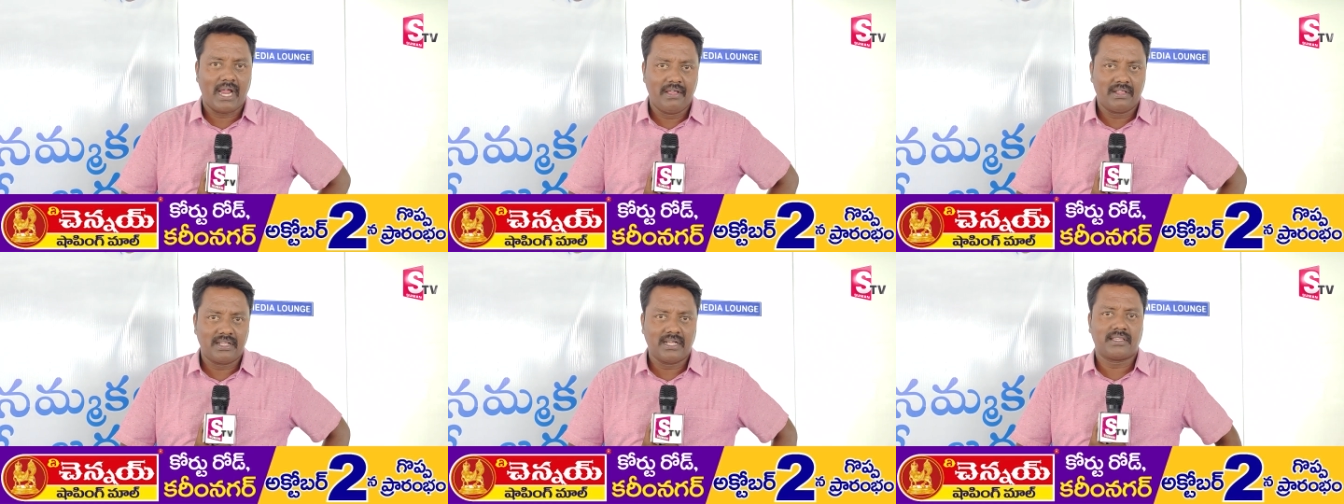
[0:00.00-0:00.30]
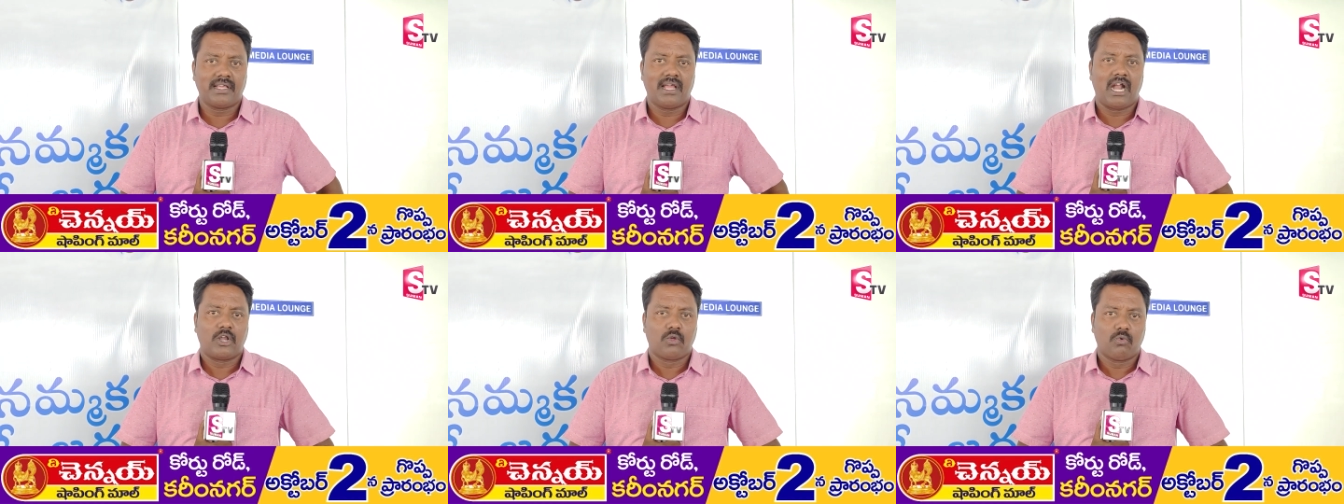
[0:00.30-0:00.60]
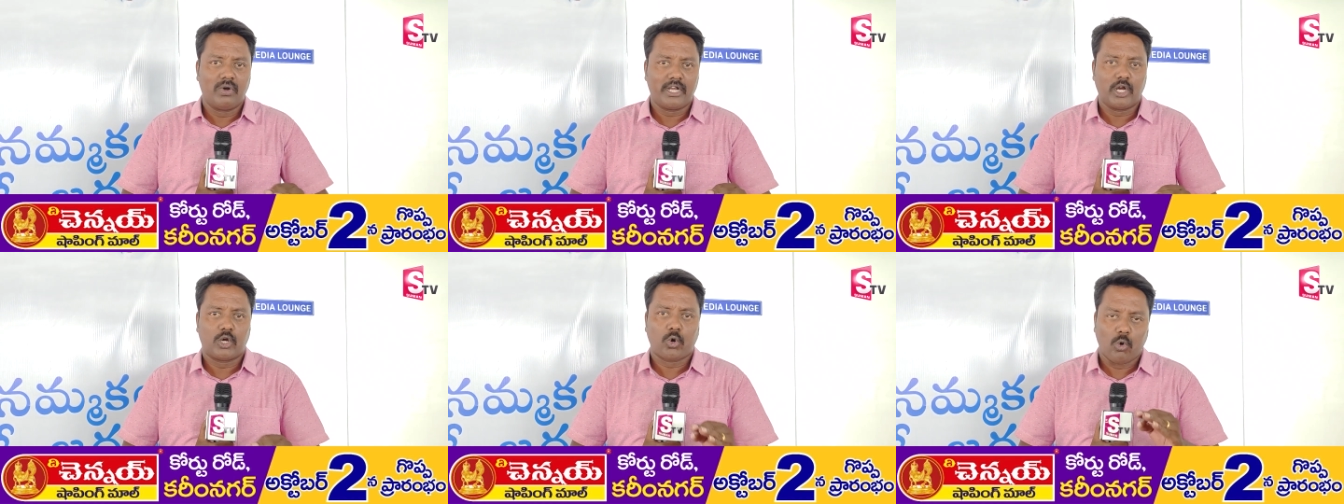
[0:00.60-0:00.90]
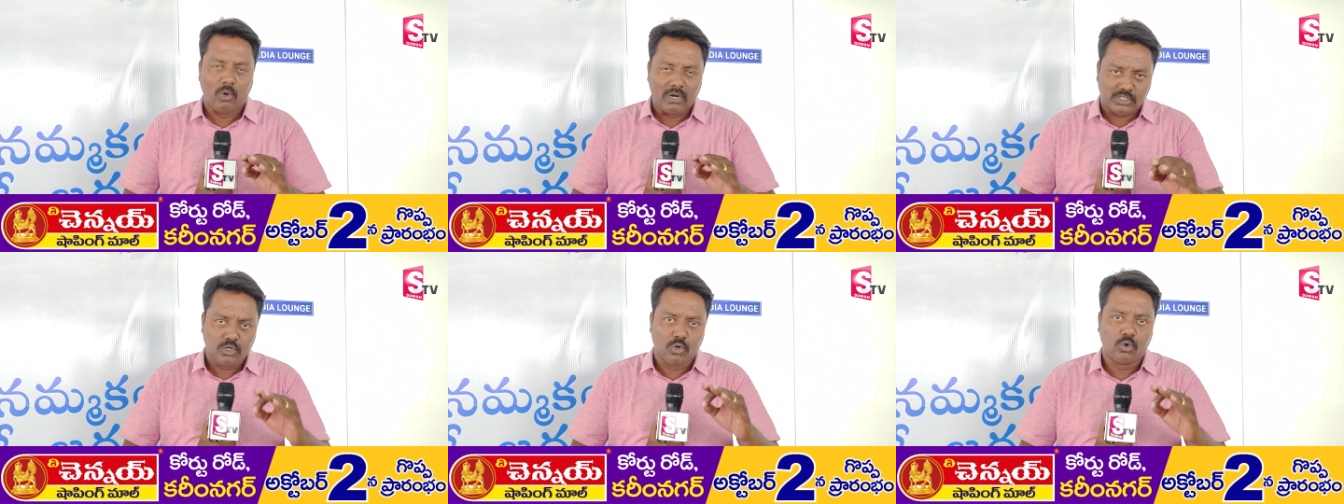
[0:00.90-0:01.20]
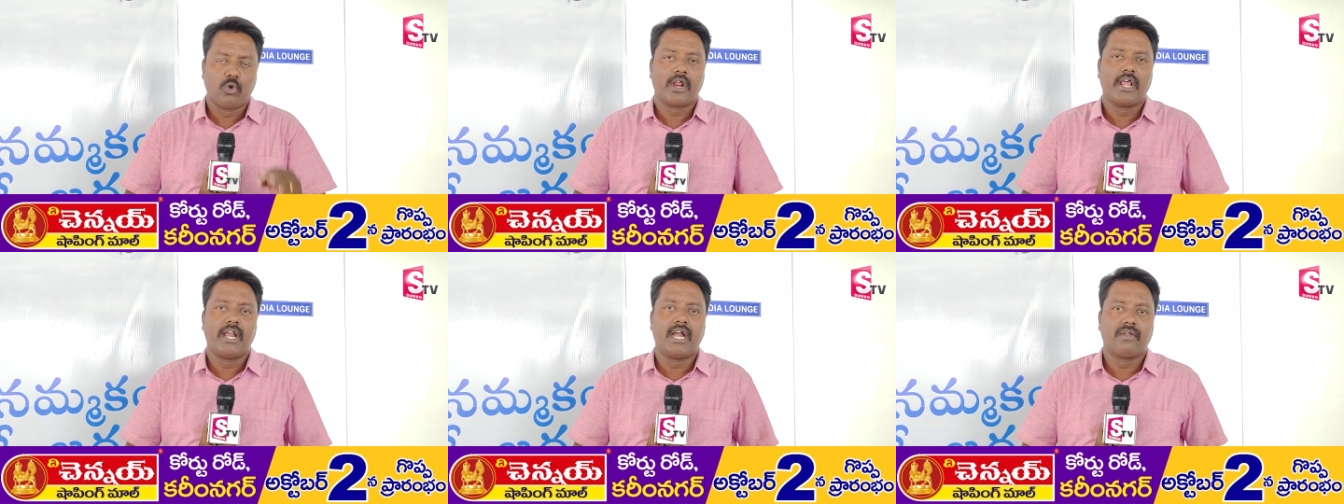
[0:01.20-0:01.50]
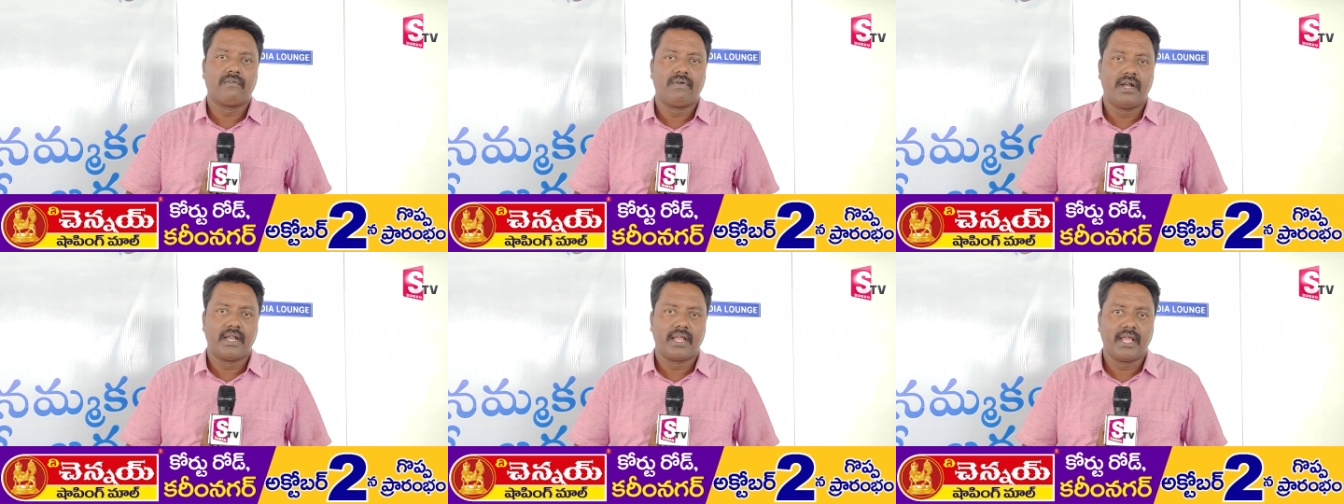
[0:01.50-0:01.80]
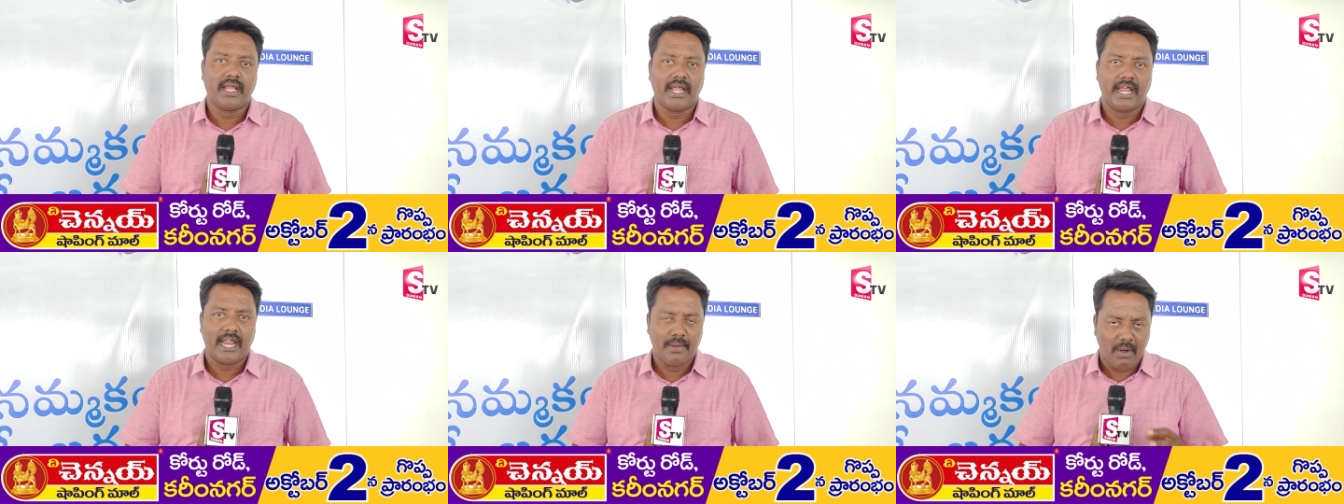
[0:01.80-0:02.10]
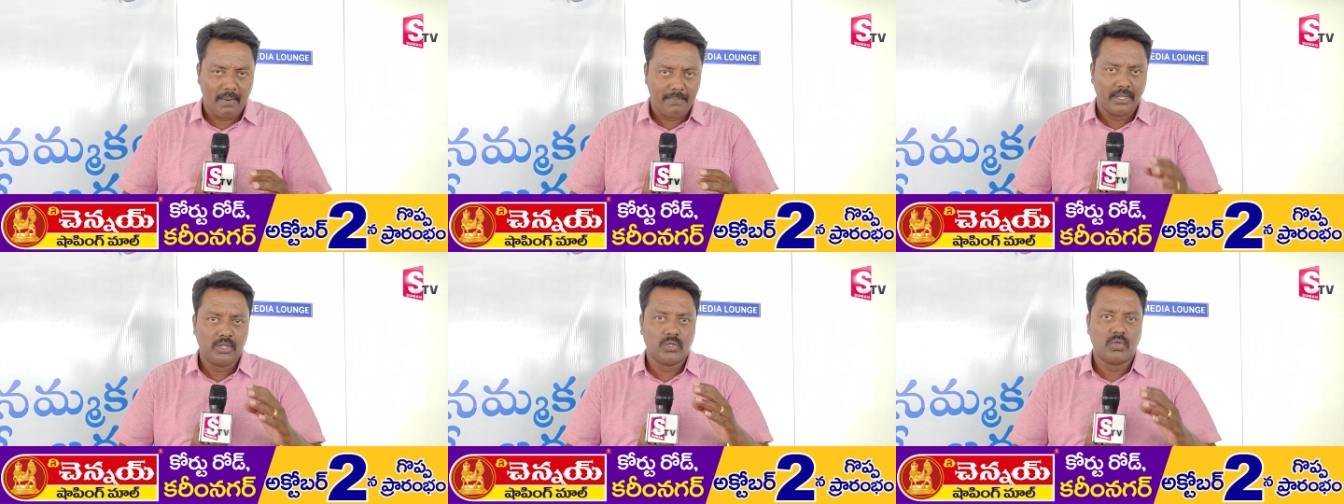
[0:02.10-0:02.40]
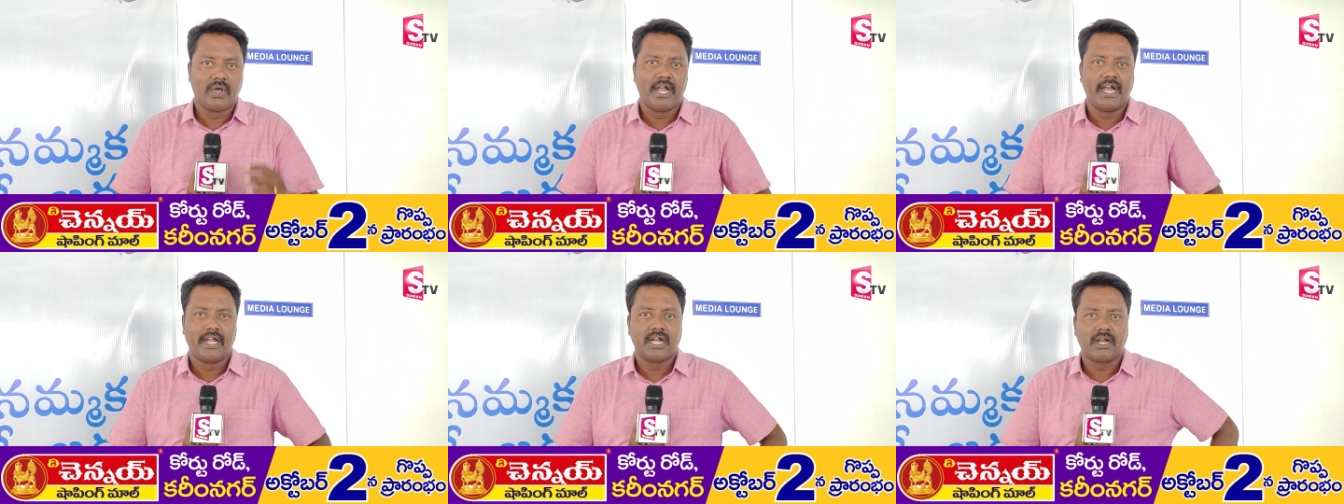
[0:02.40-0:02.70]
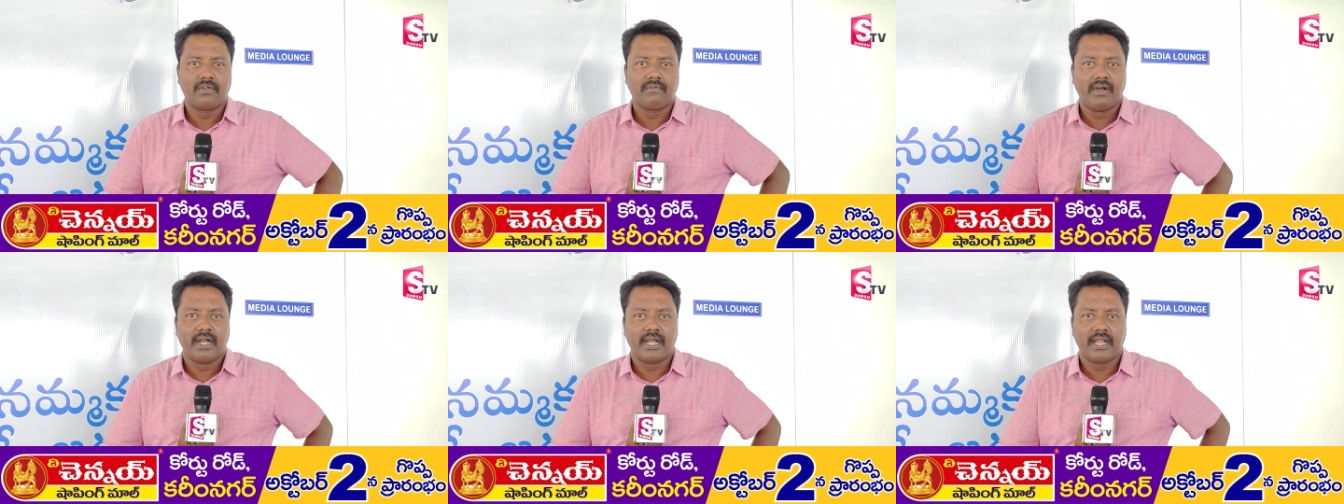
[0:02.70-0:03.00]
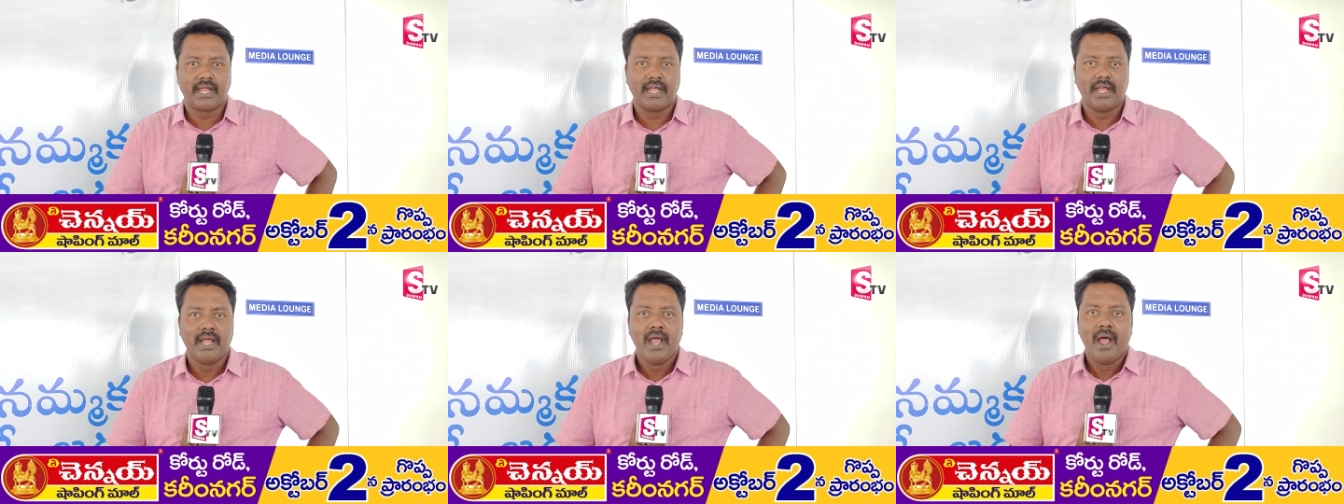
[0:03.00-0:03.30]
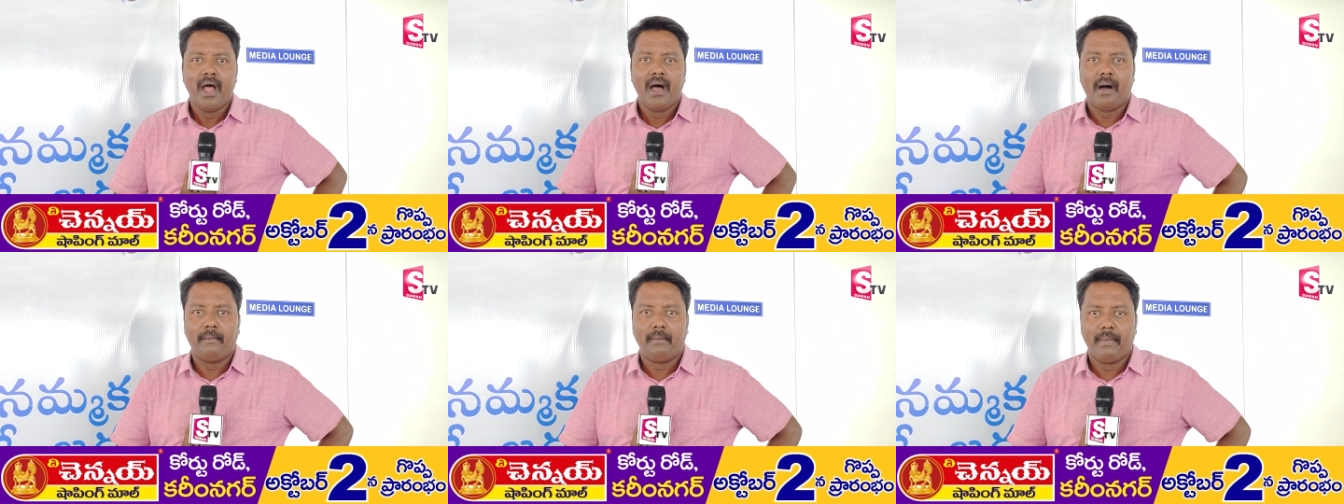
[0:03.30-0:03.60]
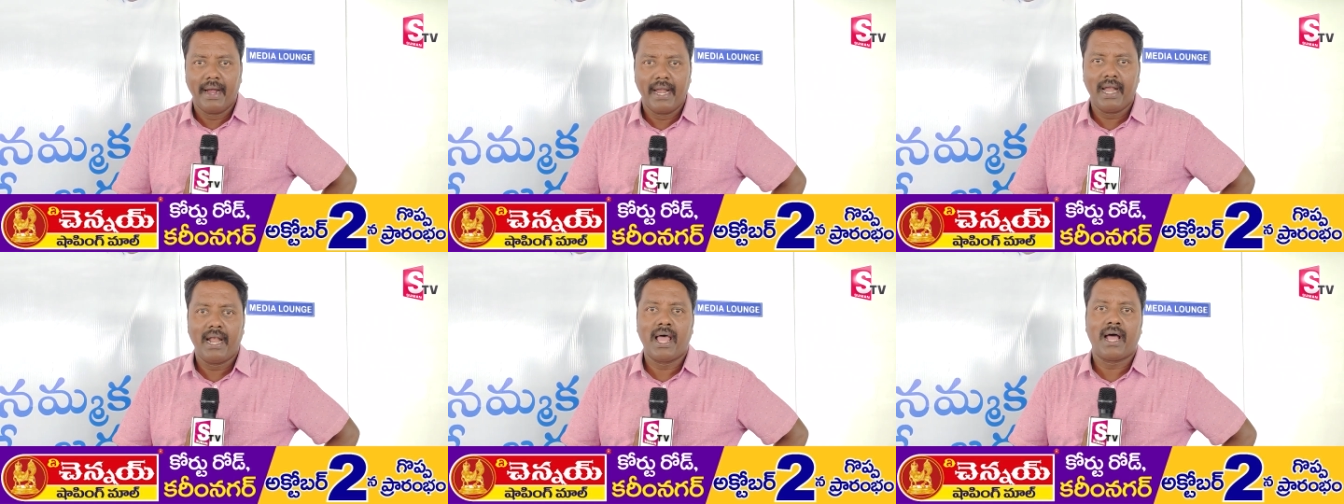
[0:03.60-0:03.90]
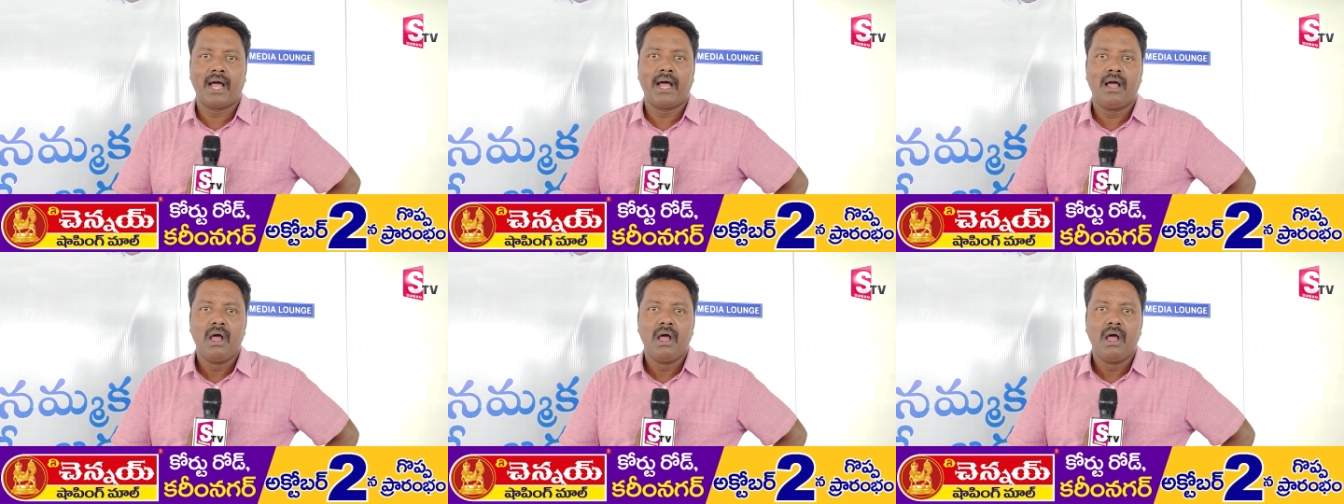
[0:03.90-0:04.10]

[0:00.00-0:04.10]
ఏదైతే అటువంటి ట్రోల్స్కు గురైనటువంటి హిమబిందు అనేటటువంటి మహిళ